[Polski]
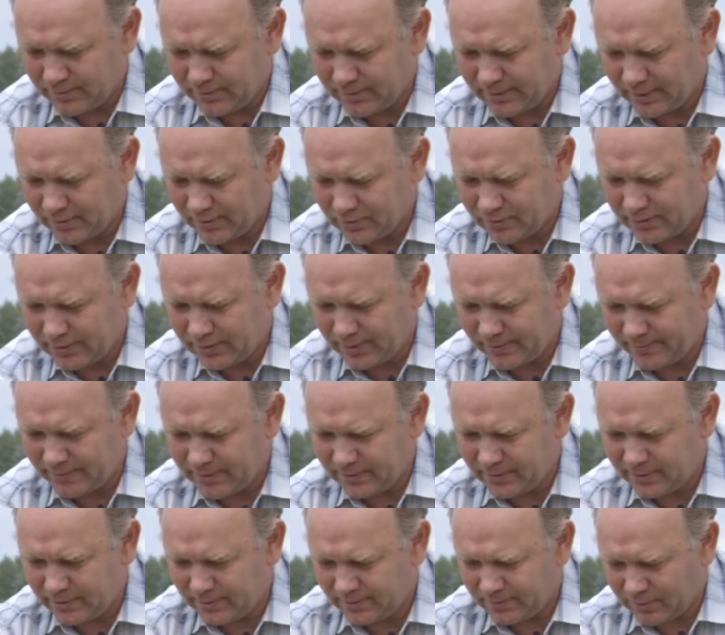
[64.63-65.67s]
ta roślina
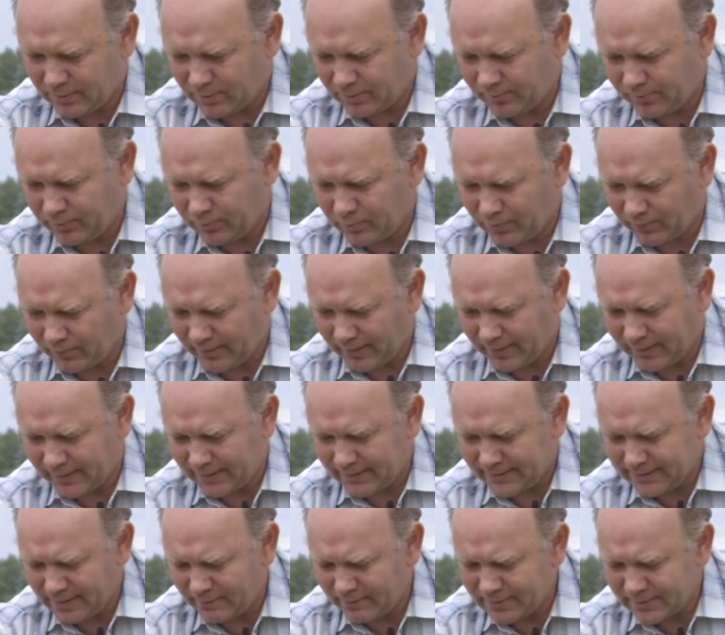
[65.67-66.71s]
będzie odbudowana i
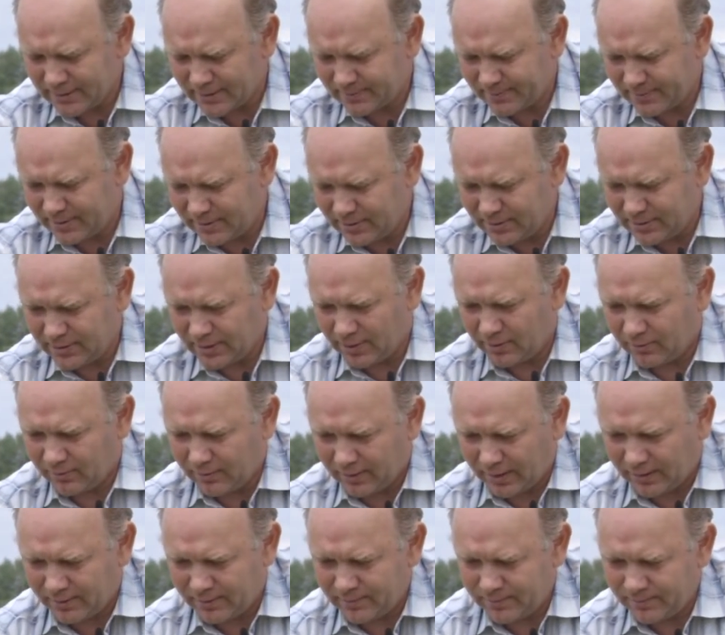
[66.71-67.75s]
cały czas będzie
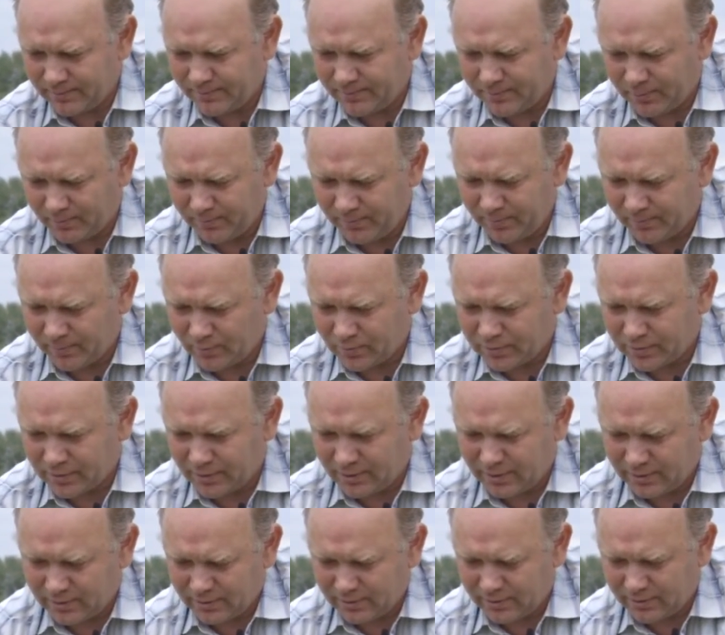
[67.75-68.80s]
zielona, pomimo
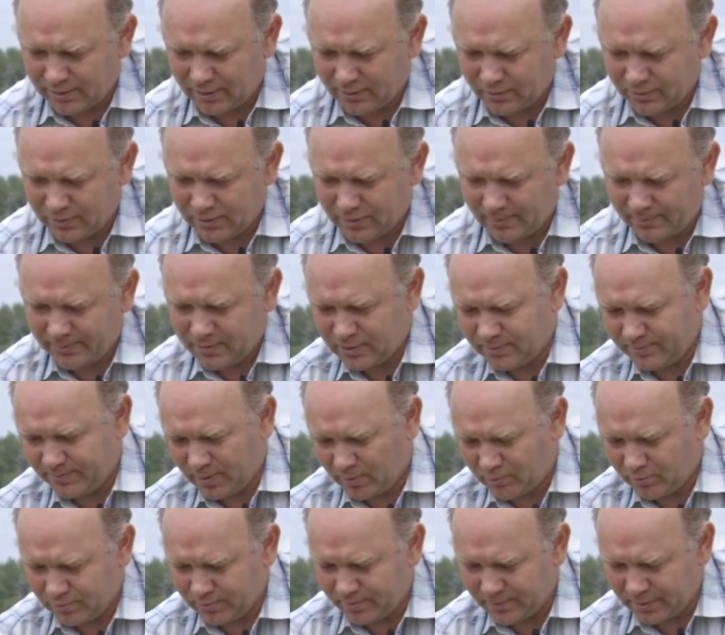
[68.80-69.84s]
że e, ta roślina będzie
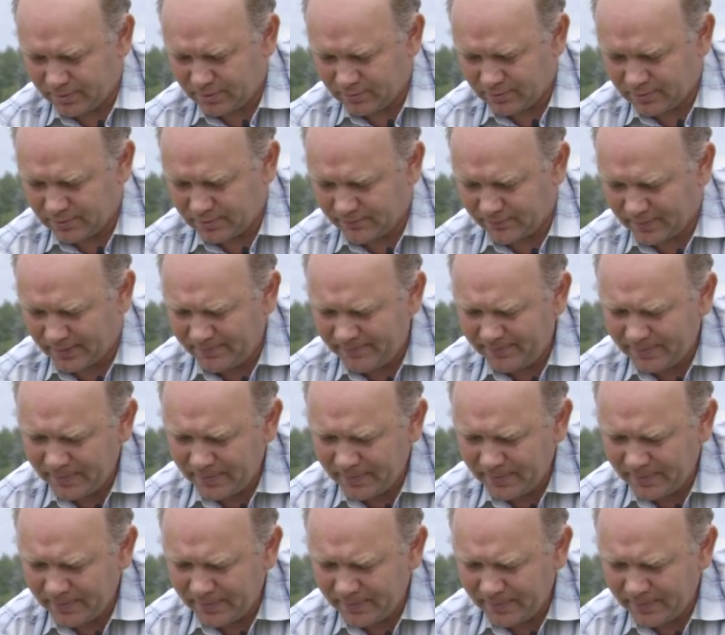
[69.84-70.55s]
miała już miesiąc, dwa. E,